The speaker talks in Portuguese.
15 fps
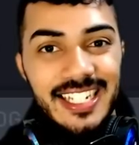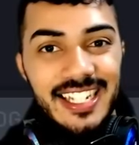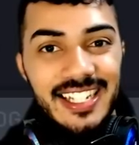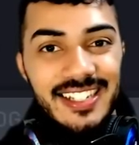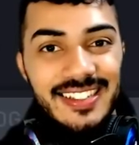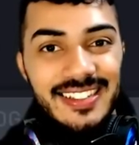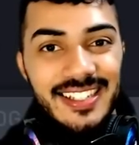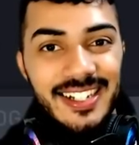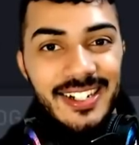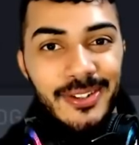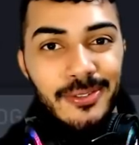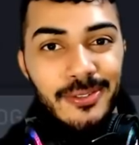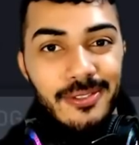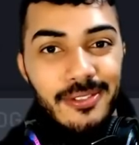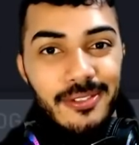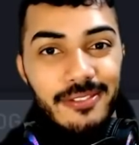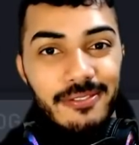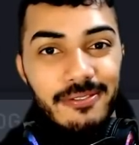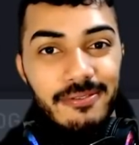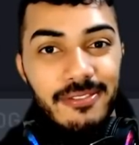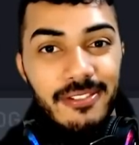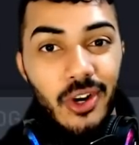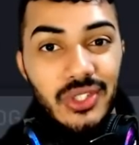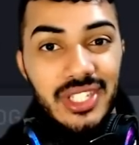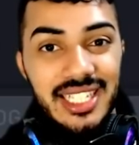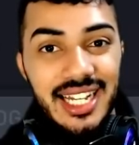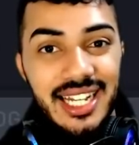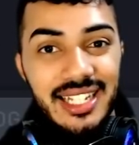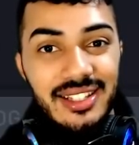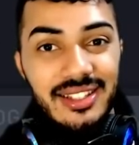Então, falta
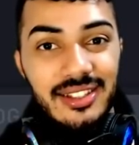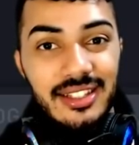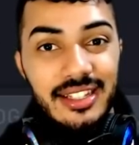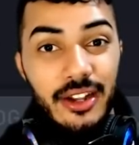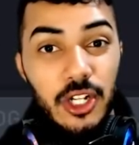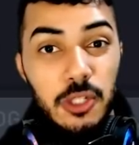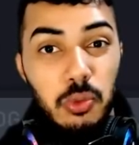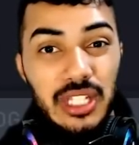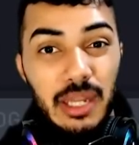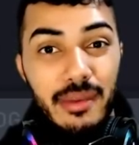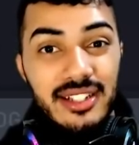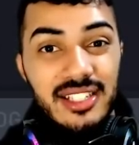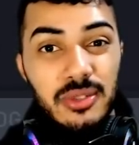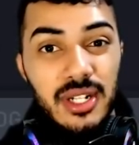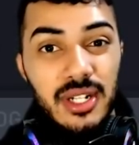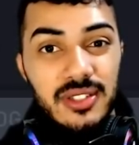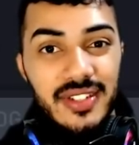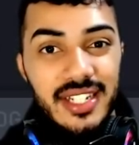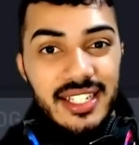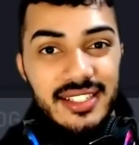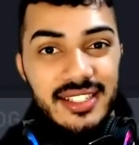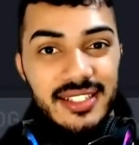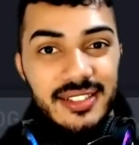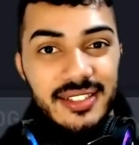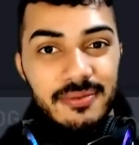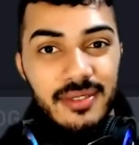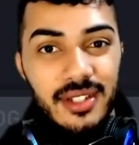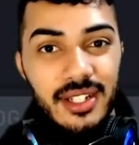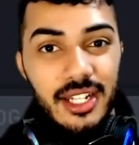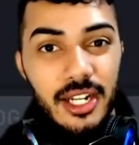lá, tenho que disputar mais duas vezes.
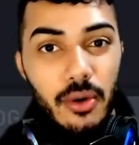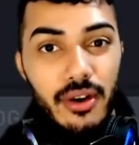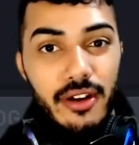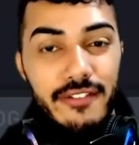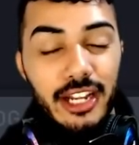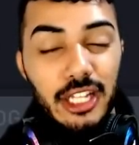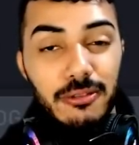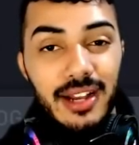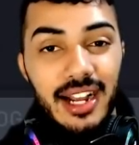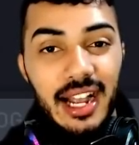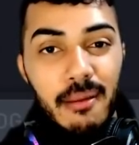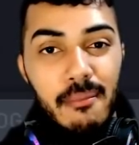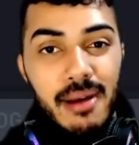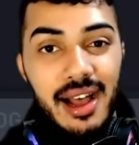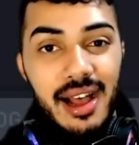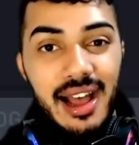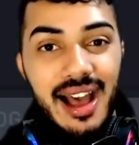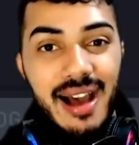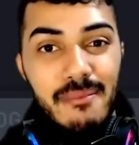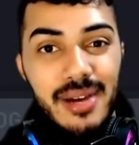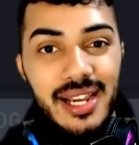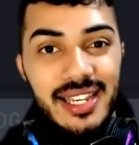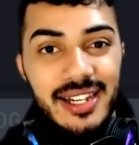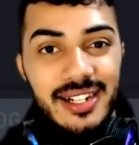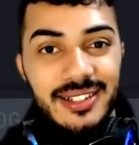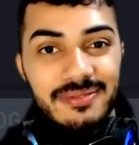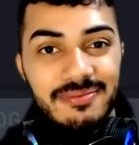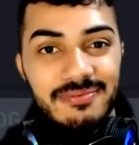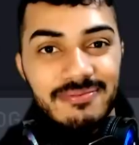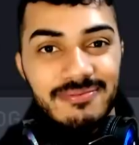O evento vai acabar
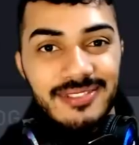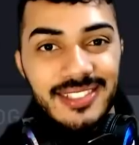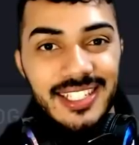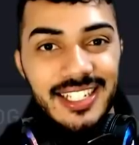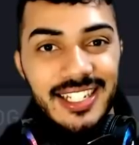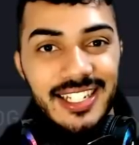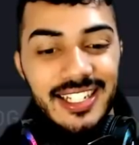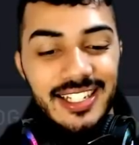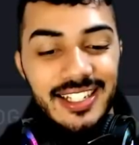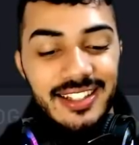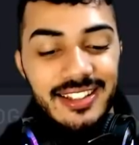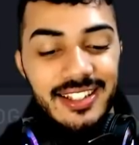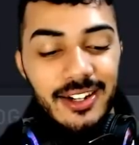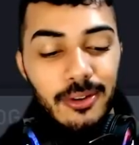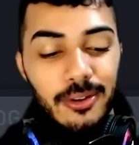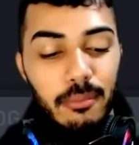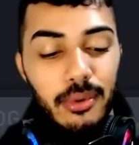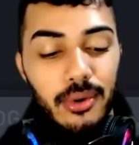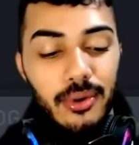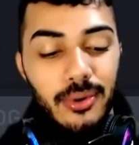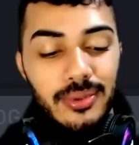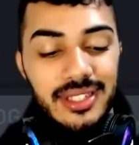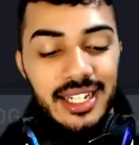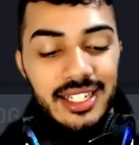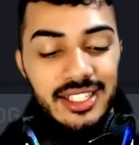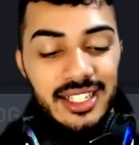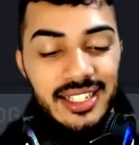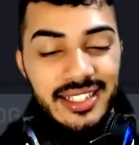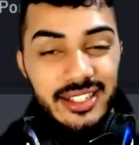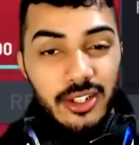amanhã. Então, por conta
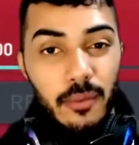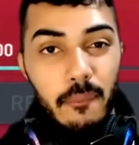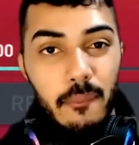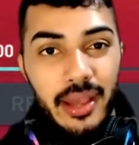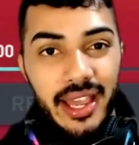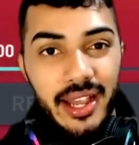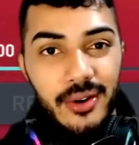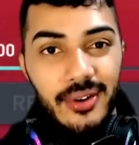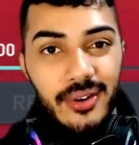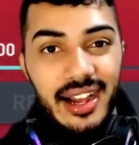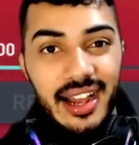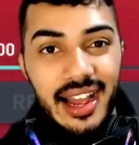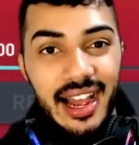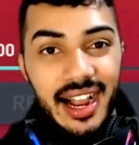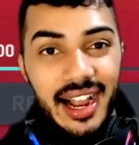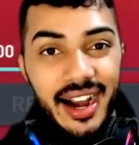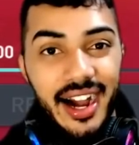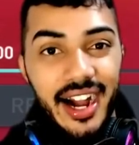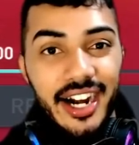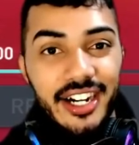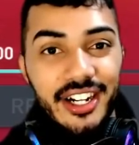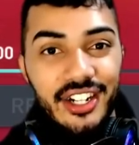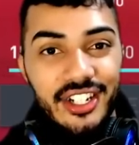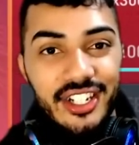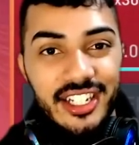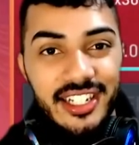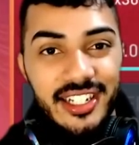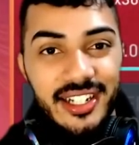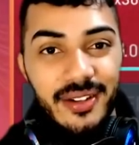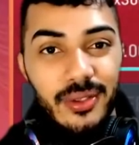disso, não pego a
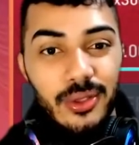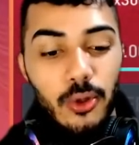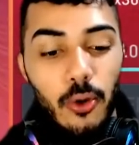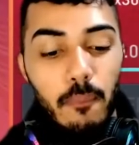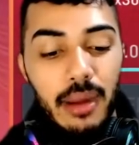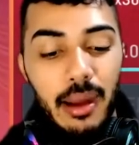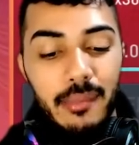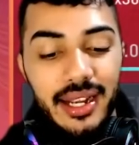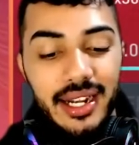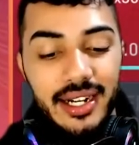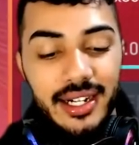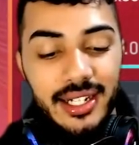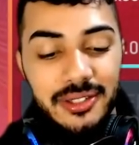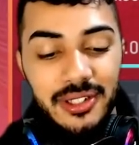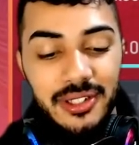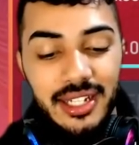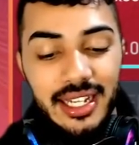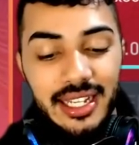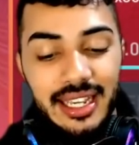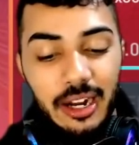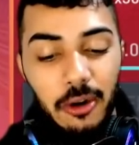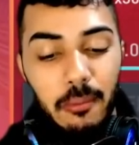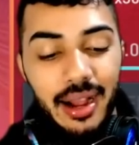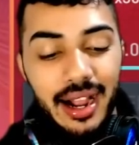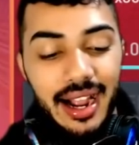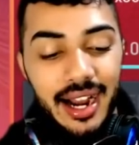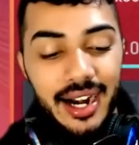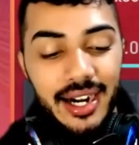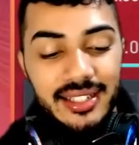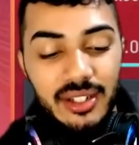cartinha do Pamecano, que era uma
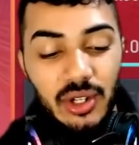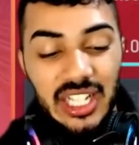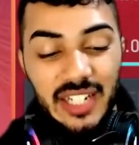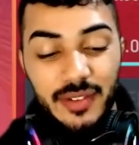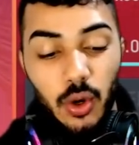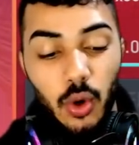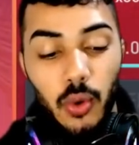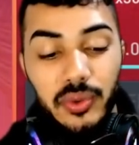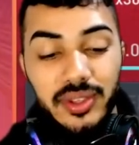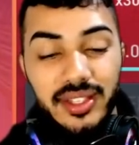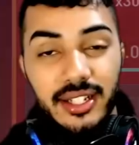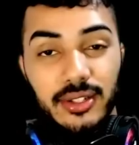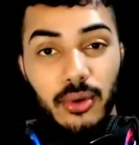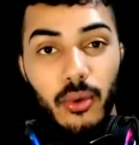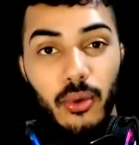carta que eu estava contando